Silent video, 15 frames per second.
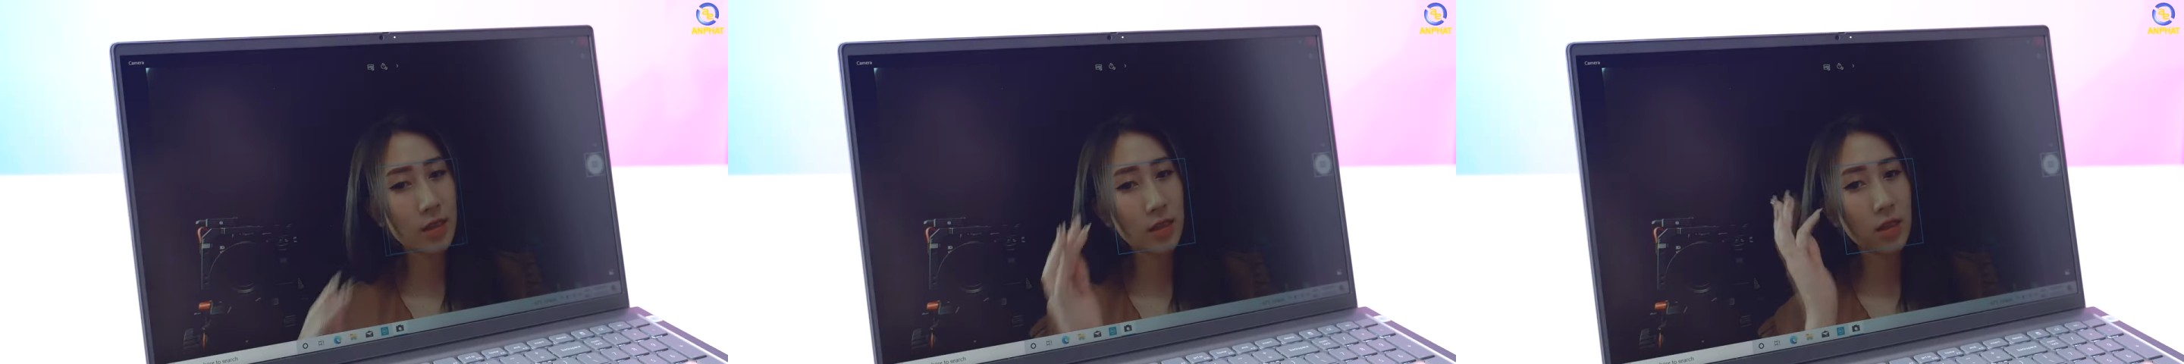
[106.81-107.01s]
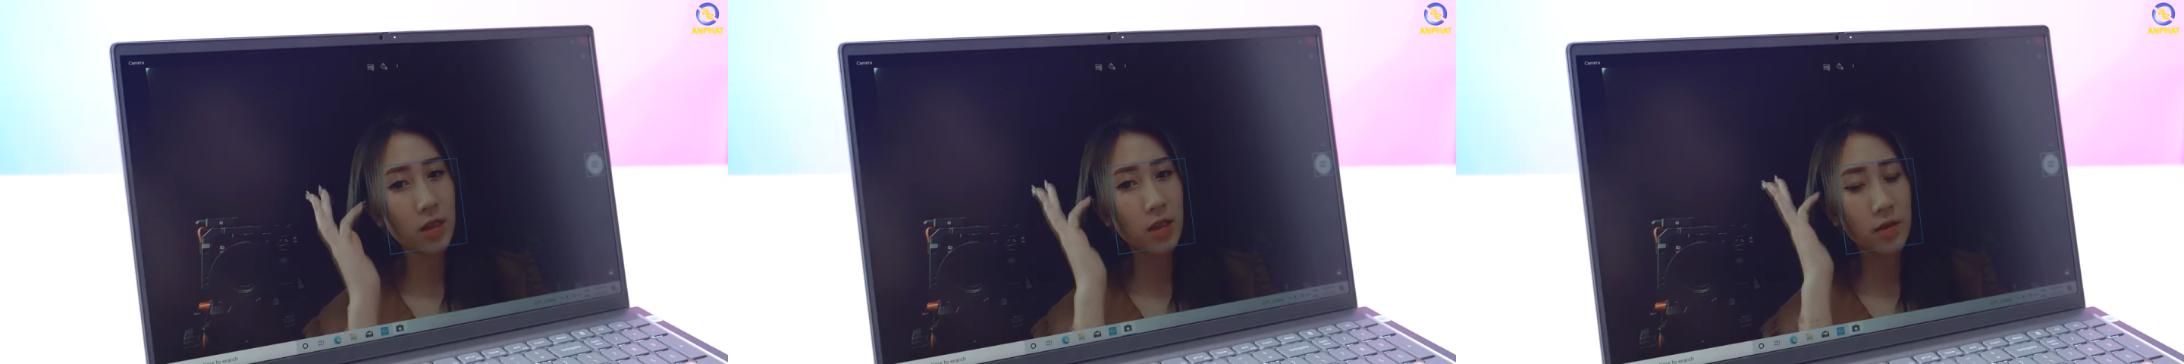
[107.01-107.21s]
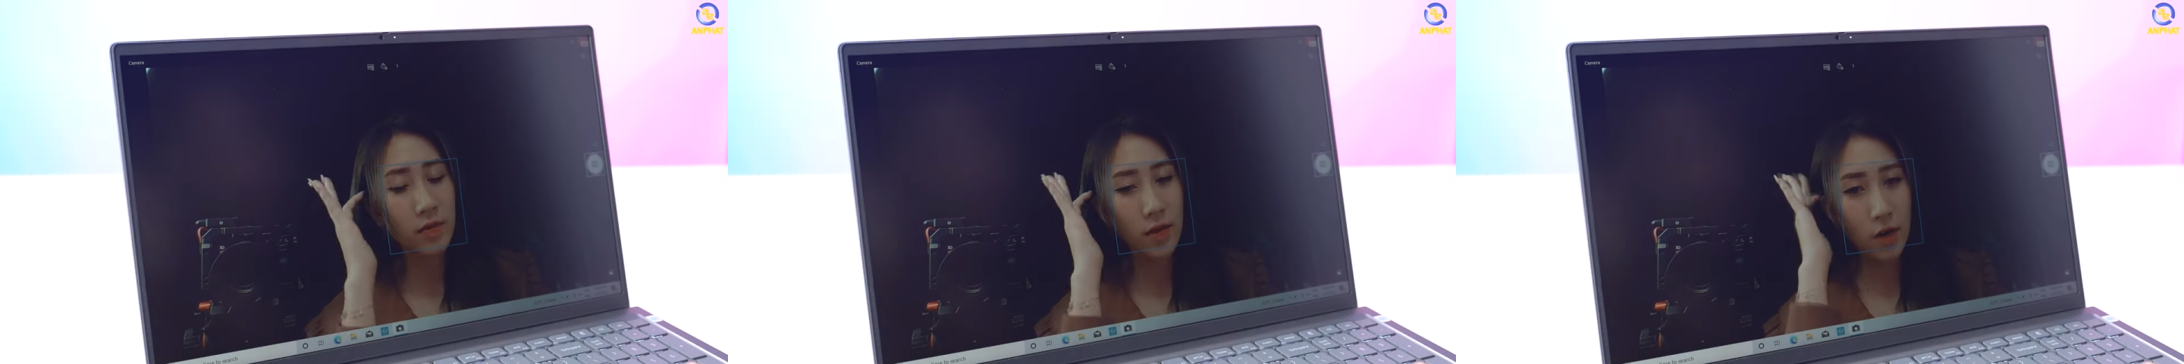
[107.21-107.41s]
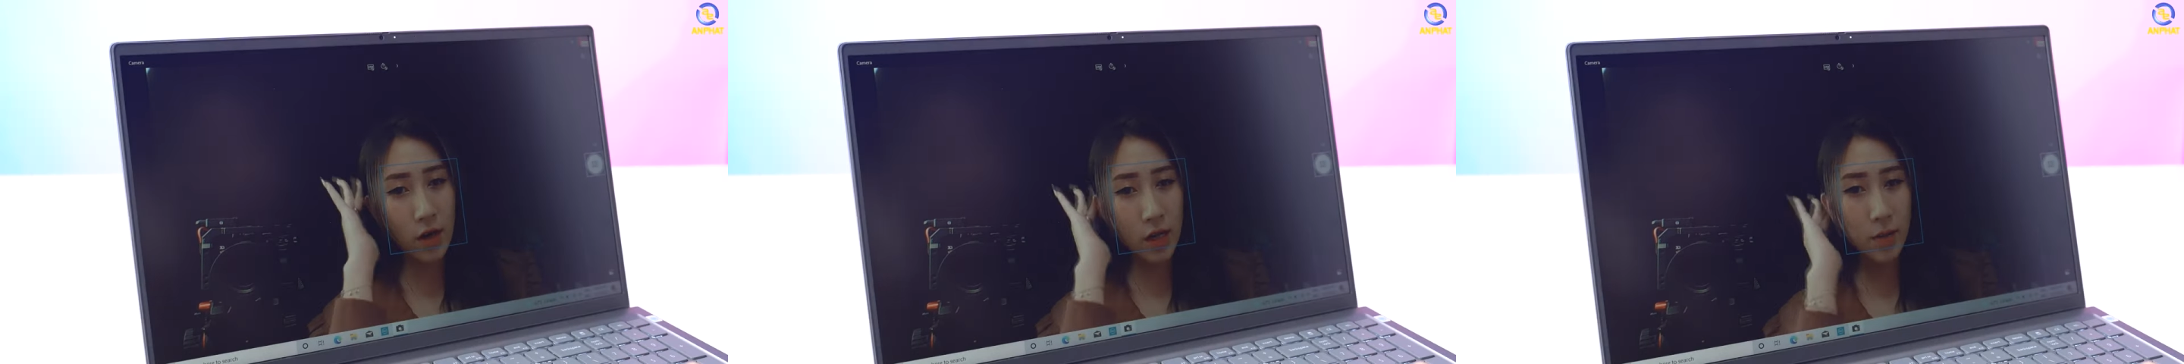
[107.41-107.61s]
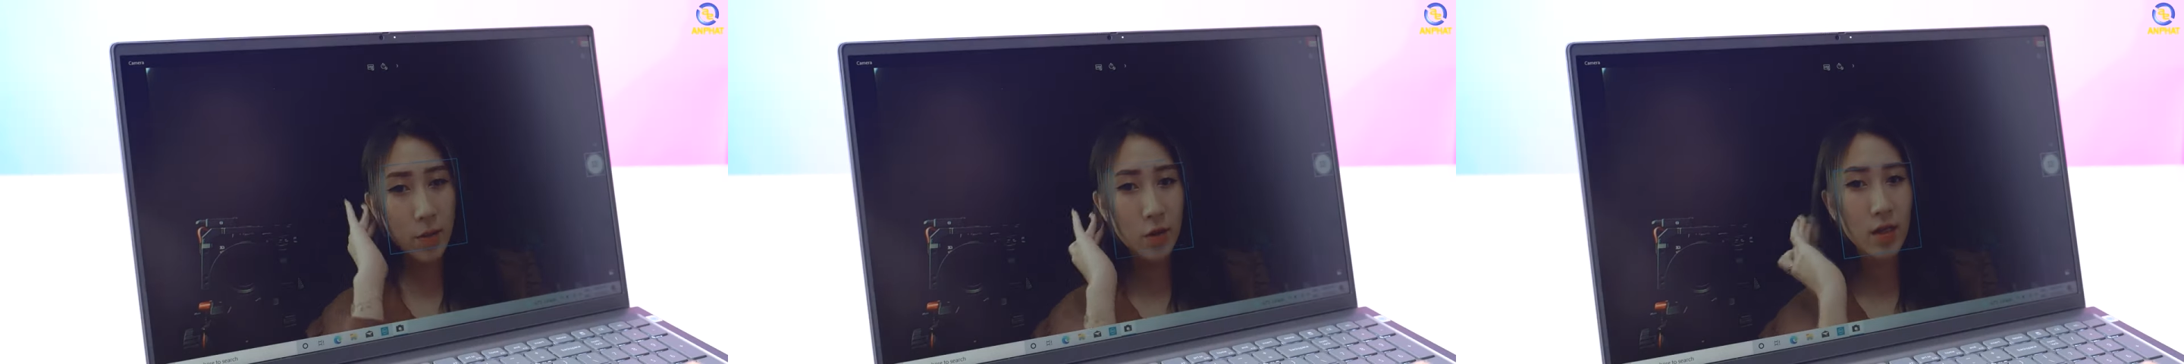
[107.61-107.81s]
webcam
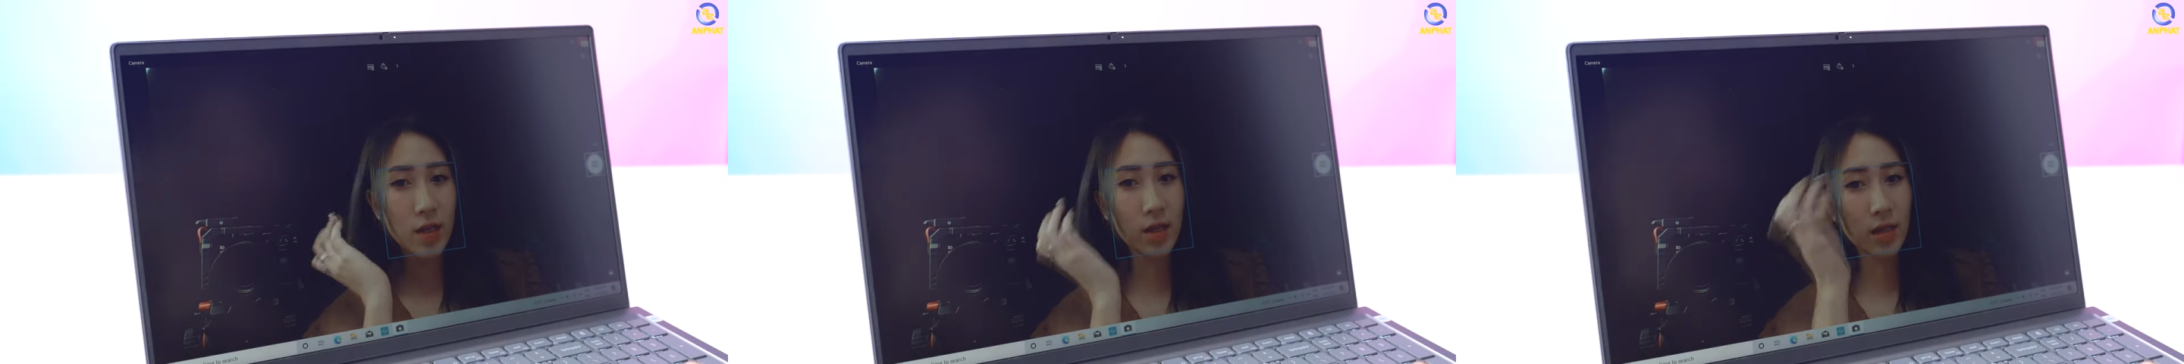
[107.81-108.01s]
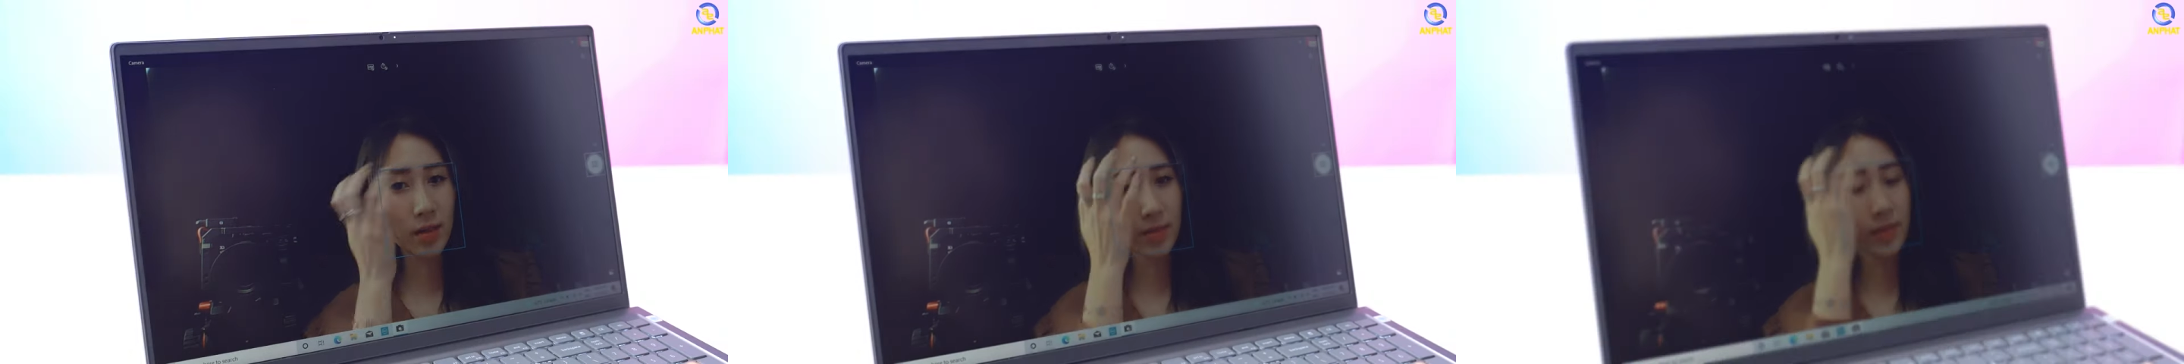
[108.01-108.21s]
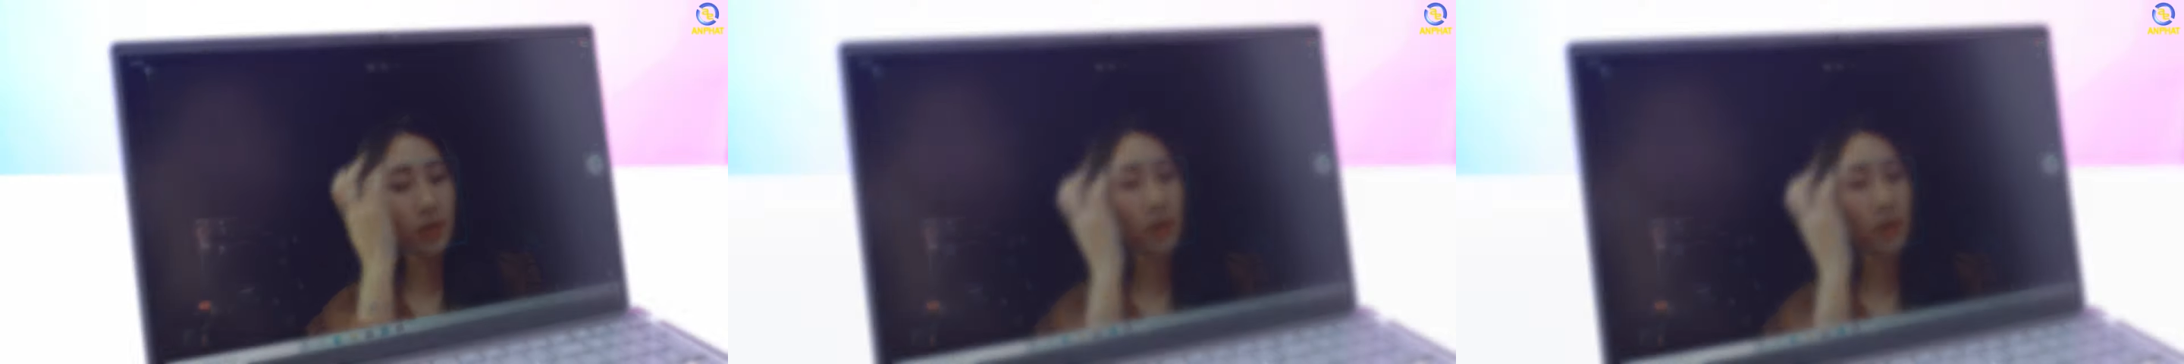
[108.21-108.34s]
chất lượng HD